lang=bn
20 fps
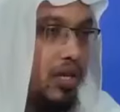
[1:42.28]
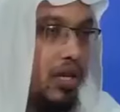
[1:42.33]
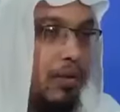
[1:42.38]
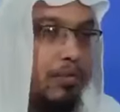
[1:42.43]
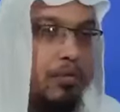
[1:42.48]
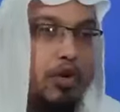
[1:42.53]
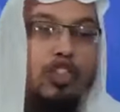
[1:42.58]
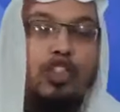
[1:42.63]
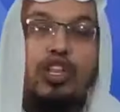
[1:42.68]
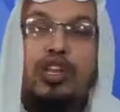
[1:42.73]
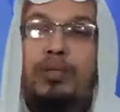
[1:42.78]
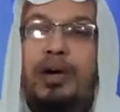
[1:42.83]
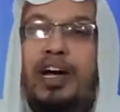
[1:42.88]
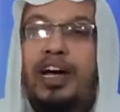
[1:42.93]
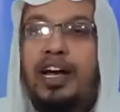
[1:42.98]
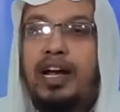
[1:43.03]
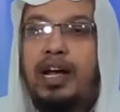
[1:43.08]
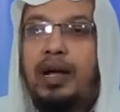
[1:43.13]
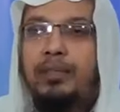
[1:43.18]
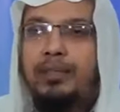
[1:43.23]
দিয়েছেন
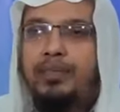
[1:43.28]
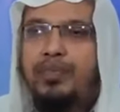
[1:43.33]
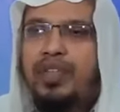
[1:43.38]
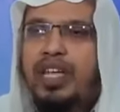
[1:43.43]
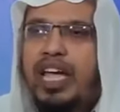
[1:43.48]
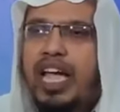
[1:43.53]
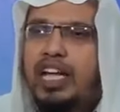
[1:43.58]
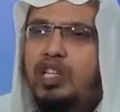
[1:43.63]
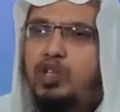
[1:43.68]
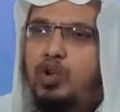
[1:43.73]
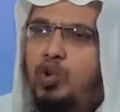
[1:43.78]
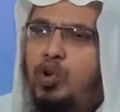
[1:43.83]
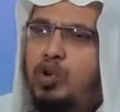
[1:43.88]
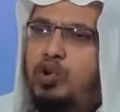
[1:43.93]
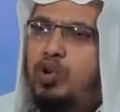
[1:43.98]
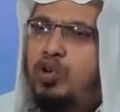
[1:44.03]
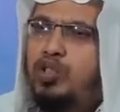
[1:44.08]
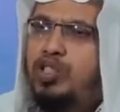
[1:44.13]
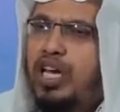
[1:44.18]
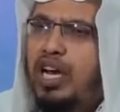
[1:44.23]
এরা এত
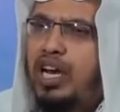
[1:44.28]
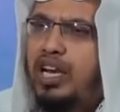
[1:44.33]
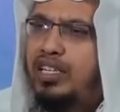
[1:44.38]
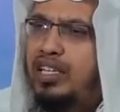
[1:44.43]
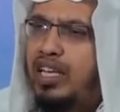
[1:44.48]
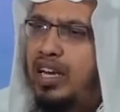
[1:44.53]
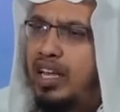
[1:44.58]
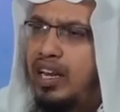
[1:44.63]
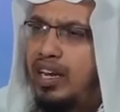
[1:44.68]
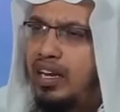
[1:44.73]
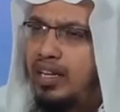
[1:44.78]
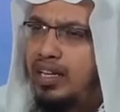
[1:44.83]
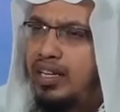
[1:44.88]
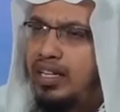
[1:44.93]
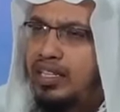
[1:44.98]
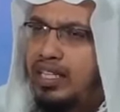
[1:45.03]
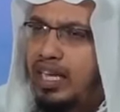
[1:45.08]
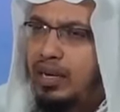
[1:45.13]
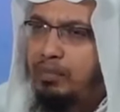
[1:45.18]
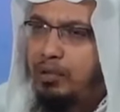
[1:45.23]
অনুগ্রহ যে আল্লাহ তালার
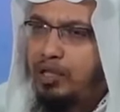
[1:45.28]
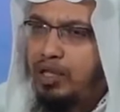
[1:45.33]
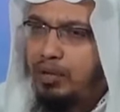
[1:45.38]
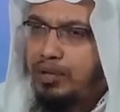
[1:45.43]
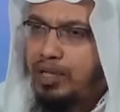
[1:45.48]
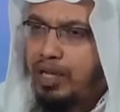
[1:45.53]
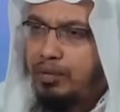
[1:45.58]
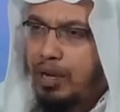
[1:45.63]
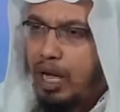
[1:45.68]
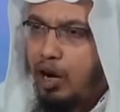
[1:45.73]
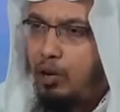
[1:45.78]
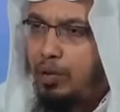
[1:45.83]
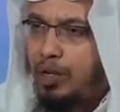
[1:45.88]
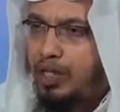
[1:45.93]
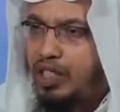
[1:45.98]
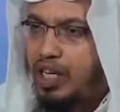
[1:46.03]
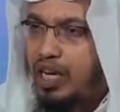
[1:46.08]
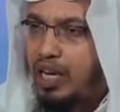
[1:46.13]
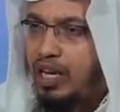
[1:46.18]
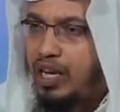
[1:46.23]
তার প্রতি আমাদের
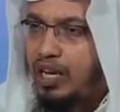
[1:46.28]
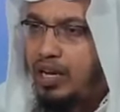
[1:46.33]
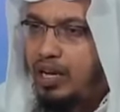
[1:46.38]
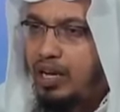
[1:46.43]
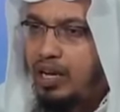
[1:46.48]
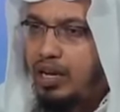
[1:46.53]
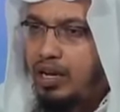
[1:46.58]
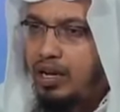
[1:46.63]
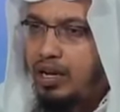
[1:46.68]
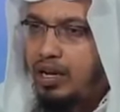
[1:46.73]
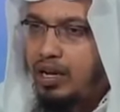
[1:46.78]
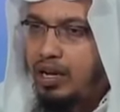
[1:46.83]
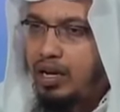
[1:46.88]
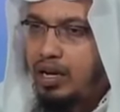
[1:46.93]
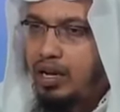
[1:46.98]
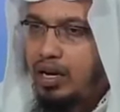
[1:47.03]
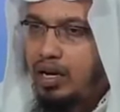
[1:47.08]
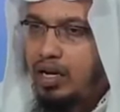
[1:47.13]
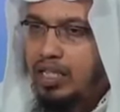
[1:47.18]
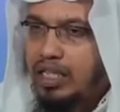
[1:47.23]
ভালোবাসা
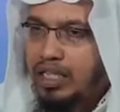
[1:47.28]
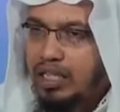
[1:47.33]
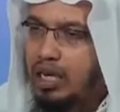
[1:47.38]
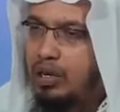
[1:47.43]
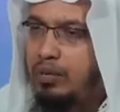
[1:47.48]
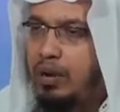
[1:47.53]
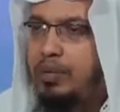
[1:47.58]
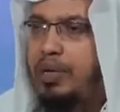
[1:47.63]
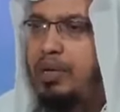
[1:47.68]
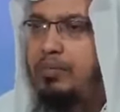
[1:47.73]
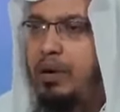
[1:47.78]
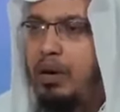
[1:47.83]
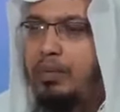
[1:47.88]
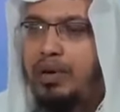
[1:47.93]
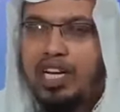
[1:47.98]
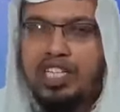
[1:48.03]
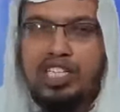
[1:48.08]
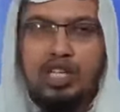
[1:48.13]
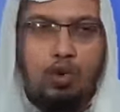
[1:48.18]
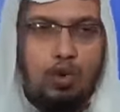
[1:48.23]

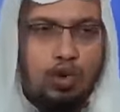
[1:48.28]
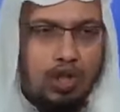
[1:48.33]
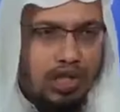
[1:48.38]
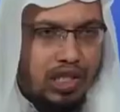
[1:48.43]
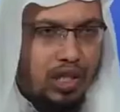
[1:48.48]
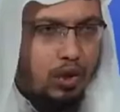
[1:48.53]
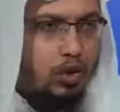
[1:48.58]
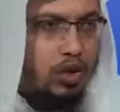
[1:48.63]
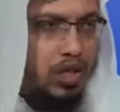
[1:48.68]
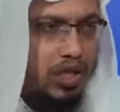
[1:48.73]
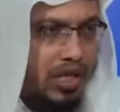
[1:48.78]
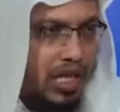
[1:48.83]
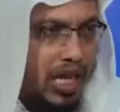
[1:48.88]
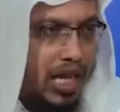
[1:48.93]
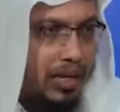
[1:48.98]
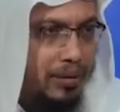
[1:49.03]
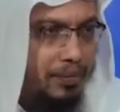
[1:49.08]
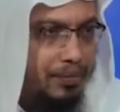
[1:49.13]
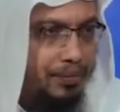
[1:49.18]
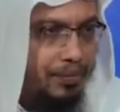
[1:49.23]
স্বাভাবিকভাবে আসা উচিত কি উচিত
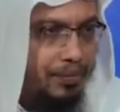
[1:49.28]
না